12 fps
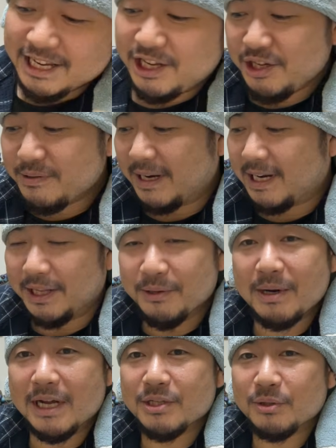9割かど
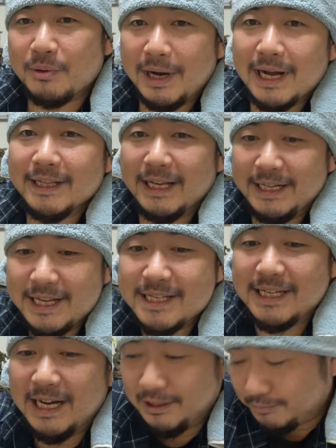うかはちょっとわかんないで
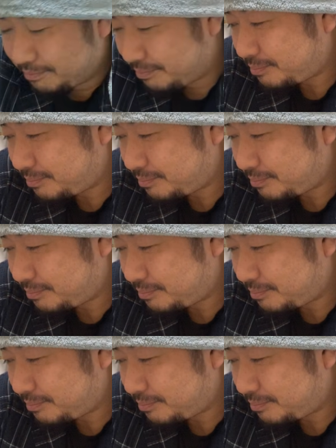すが、